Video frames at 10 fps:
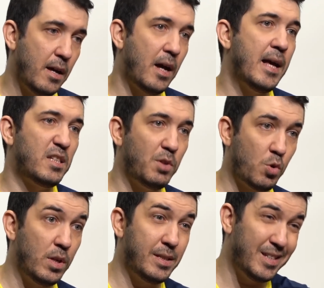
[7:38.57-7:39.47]
Ve Ajax
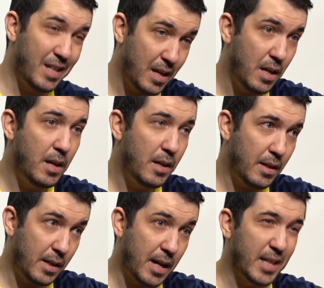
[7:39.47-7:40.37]
maçı öncesinde
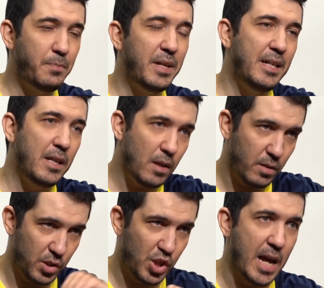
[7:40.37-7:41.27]
e,
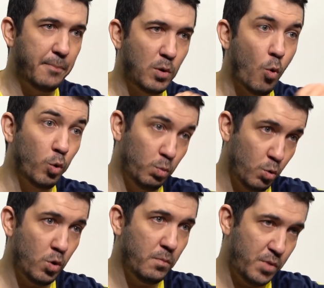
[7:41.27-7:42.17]
Gasperini şey yaptı
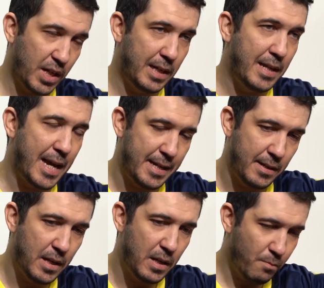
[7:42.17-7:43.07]
olumlu bir şekilde
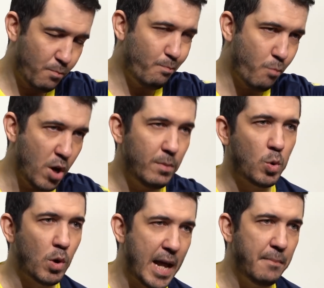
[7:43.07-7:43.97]
yani Böyle
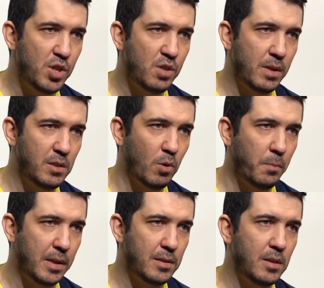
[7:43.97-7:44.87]
bir soru gelmiş basın
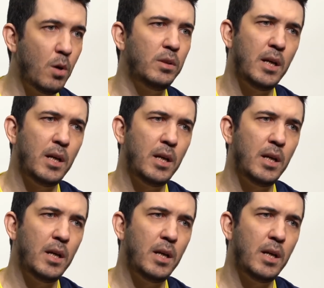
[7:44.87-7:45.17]
toplantısında.